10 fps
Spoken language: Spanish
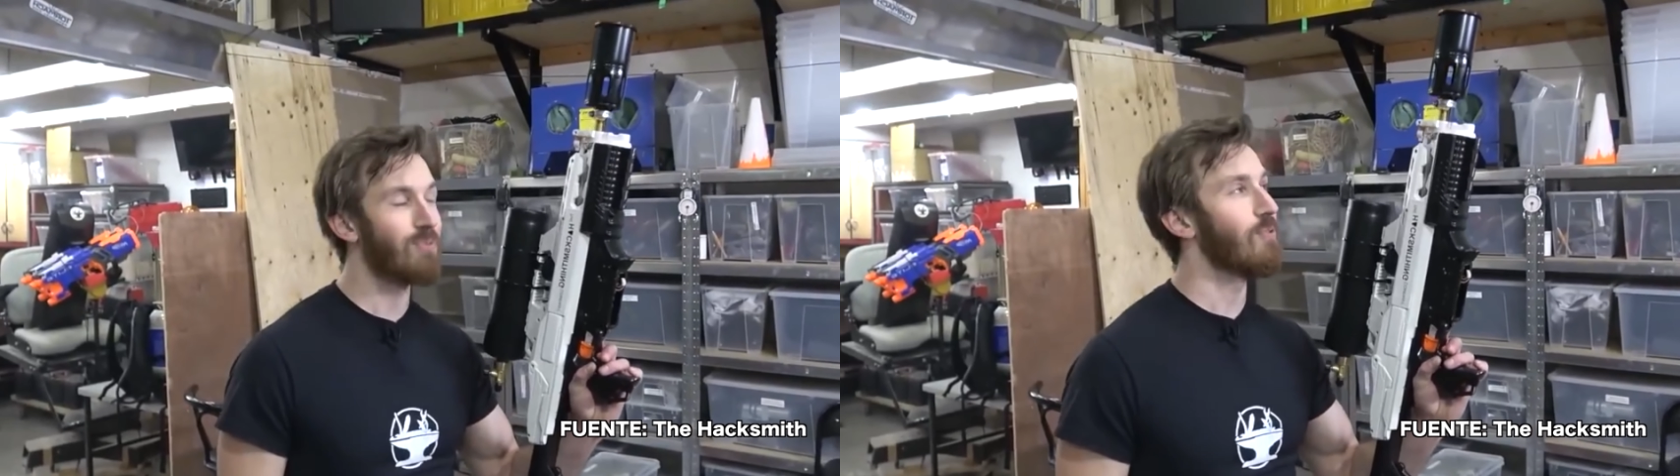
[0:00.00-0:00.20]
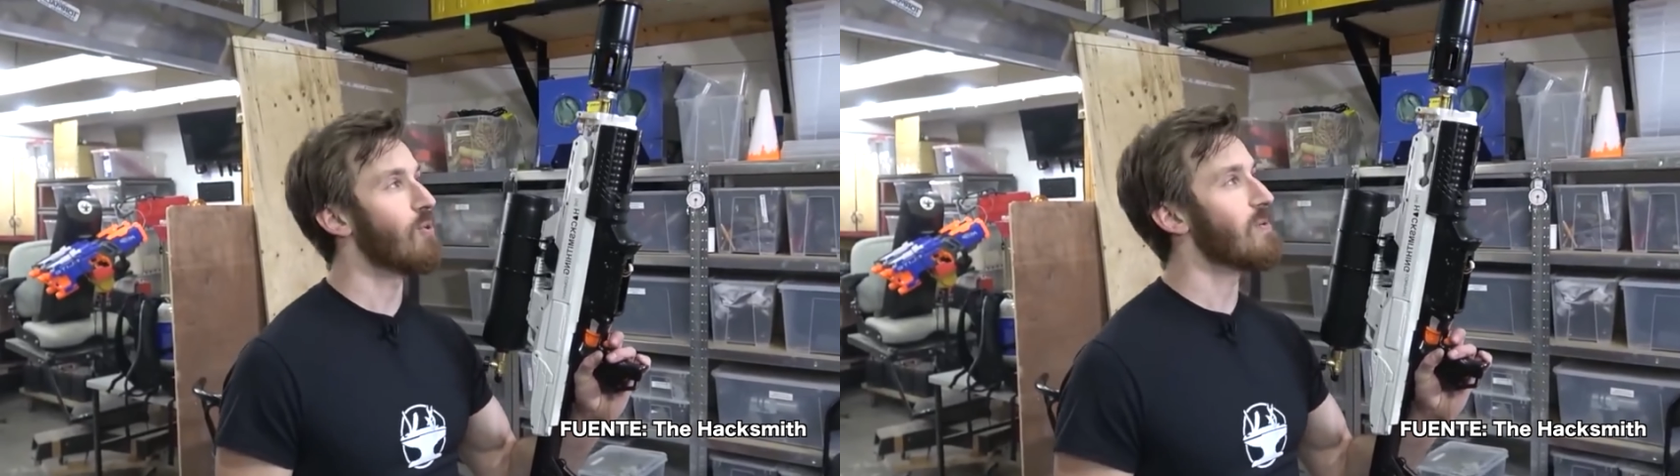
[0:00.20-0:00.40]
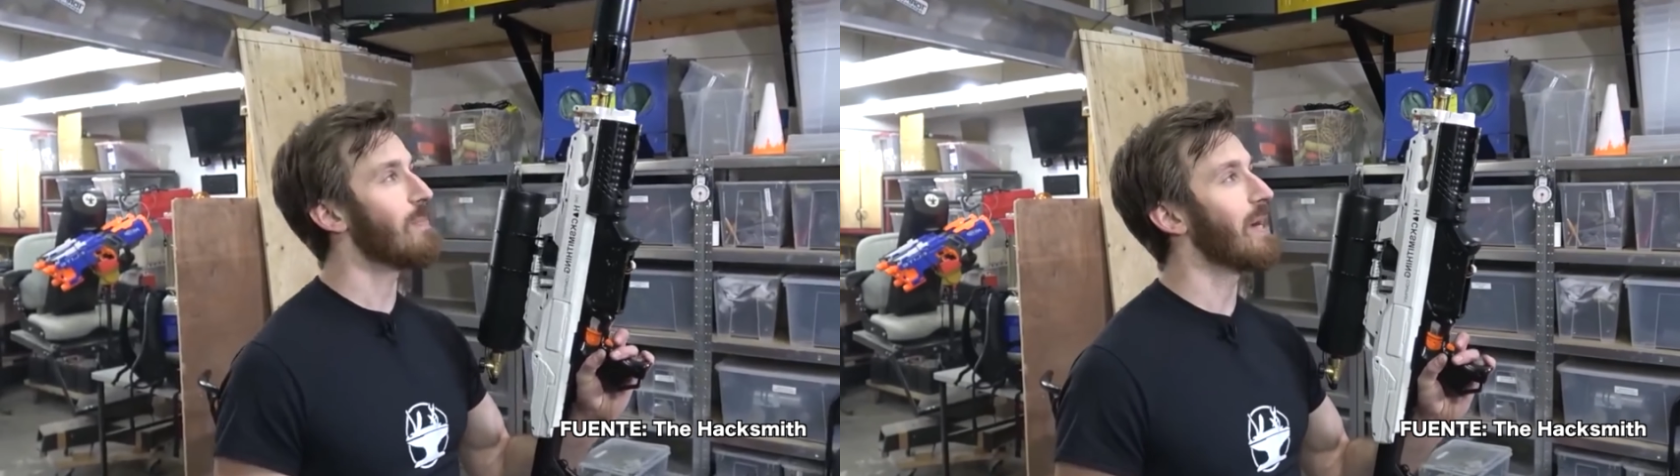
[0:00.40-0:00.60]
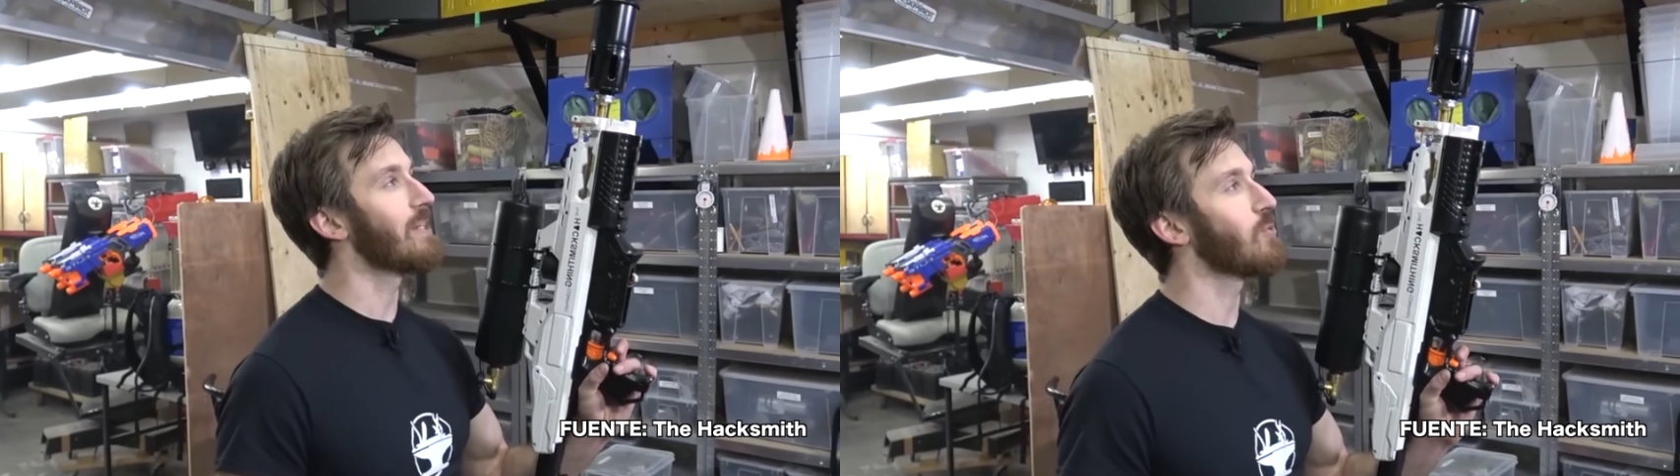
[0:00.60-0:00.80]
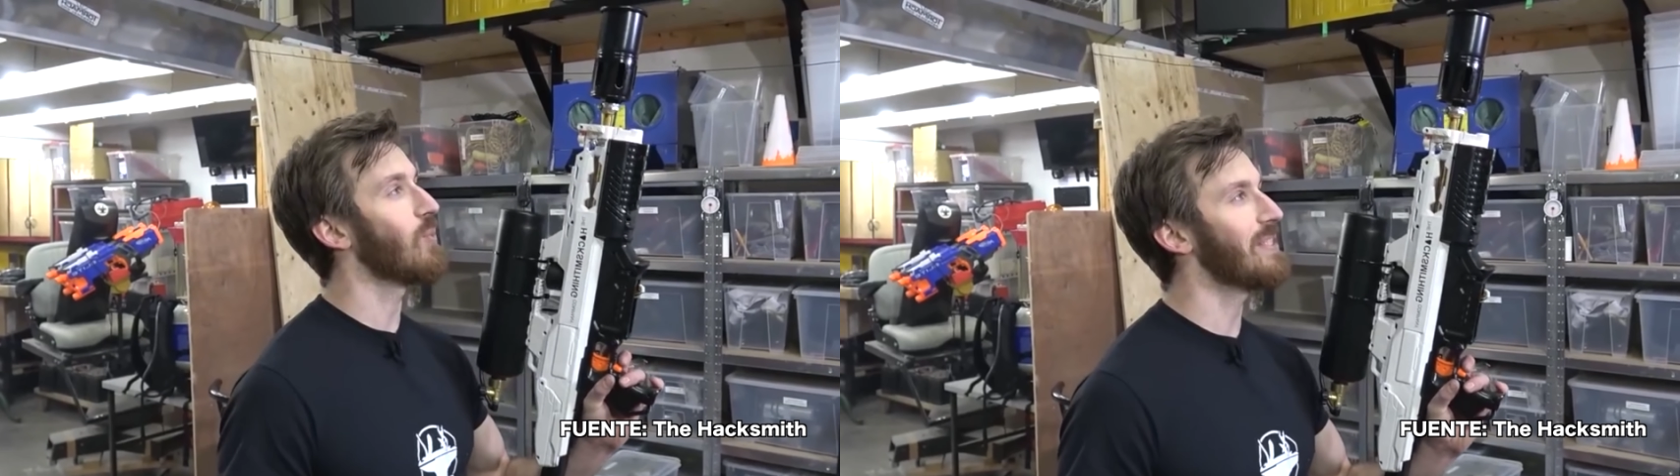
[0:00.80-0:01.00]
a la
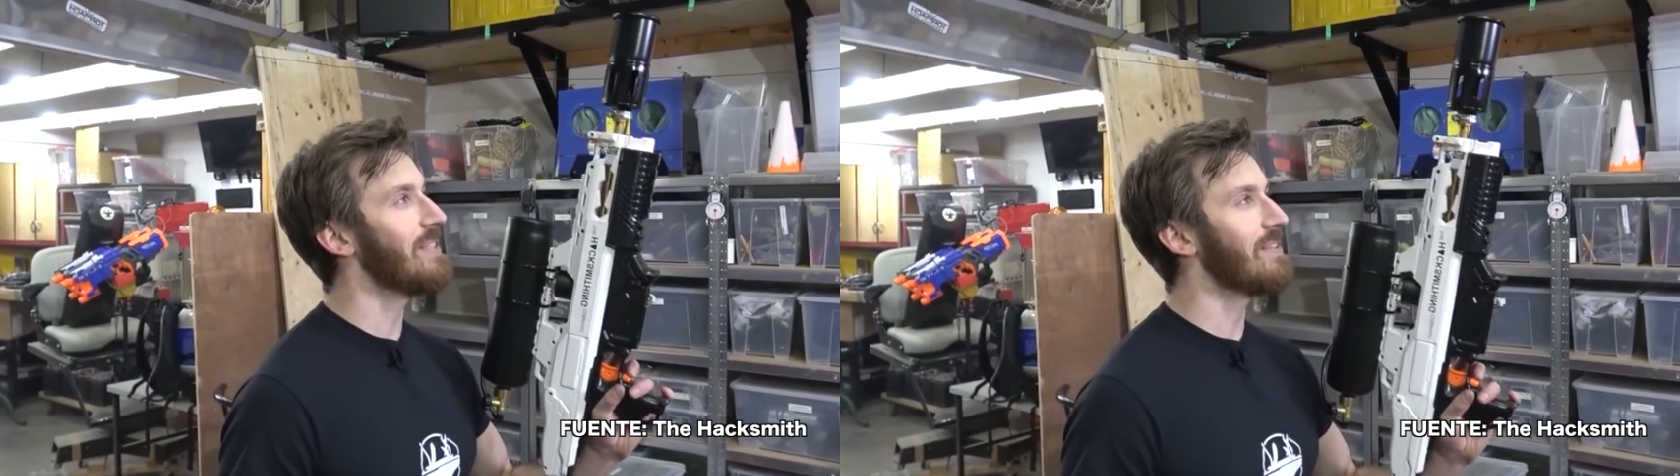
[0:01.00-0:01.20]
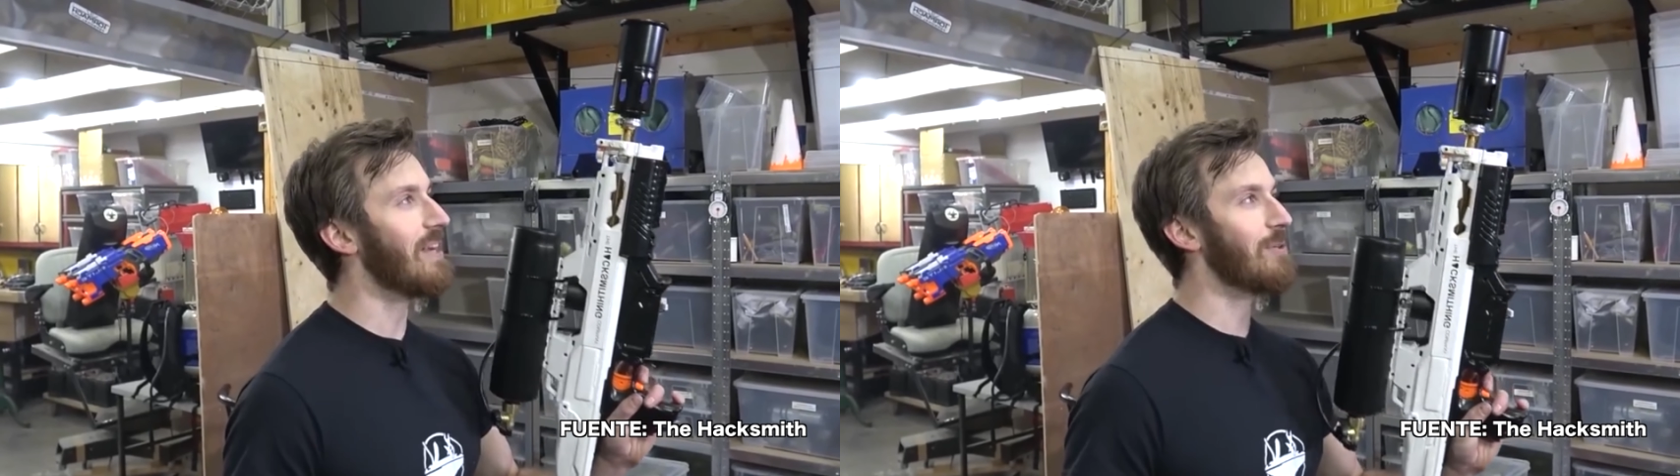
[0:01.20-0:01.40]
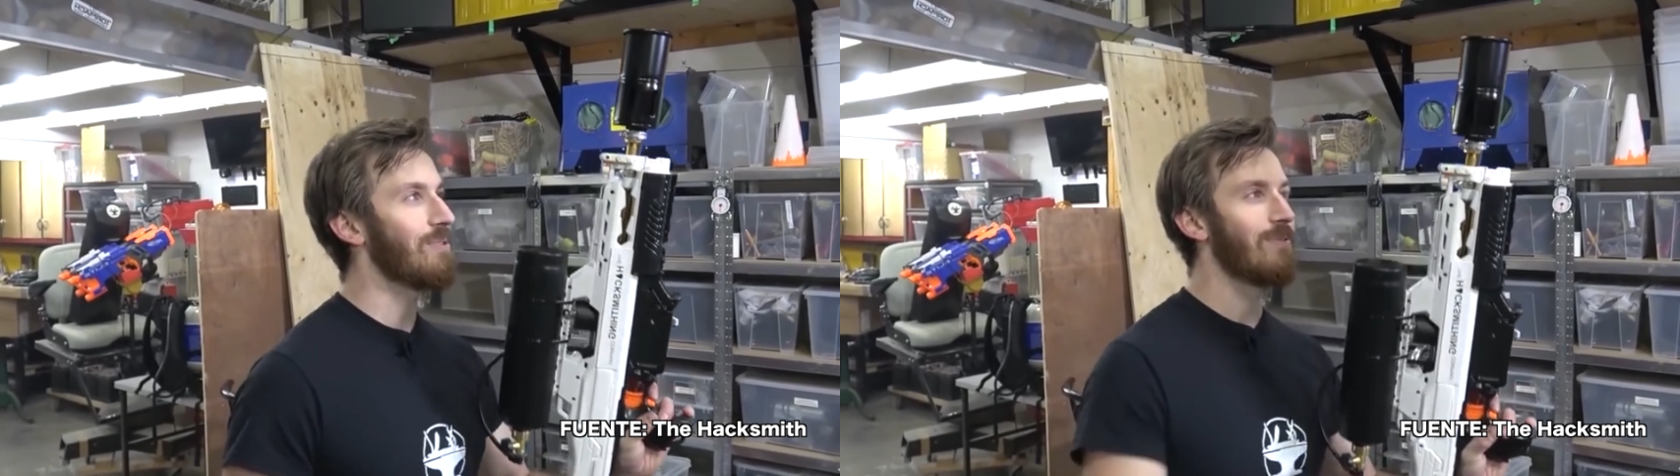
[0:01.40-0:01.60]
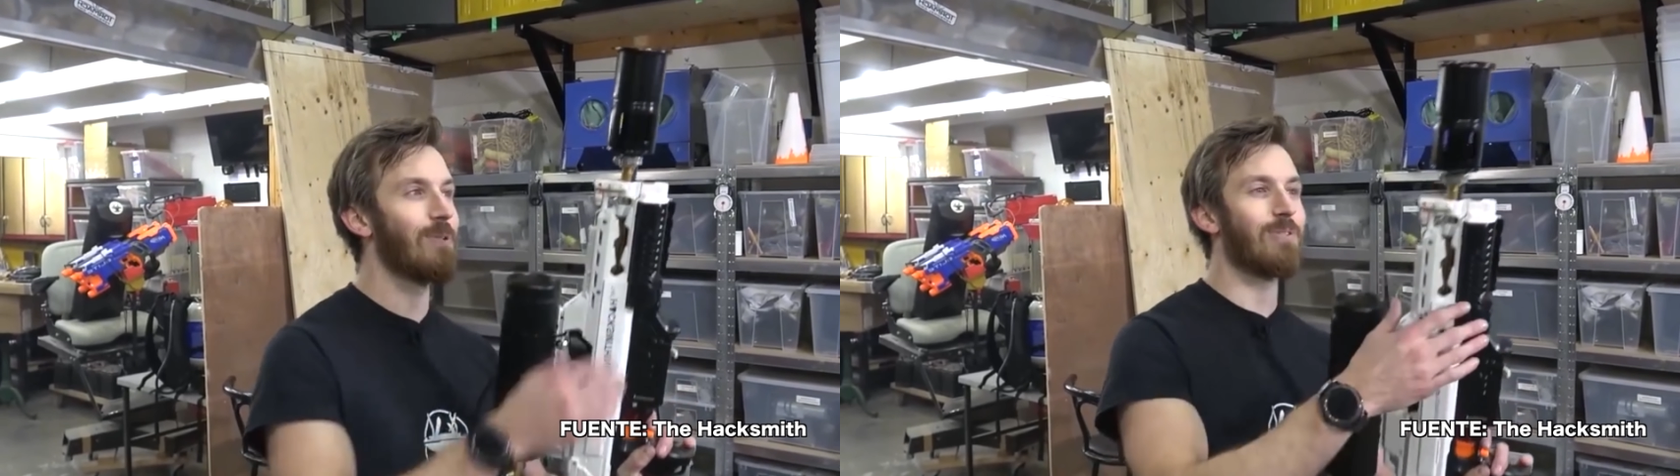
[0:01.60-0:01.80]
construcción de túneles,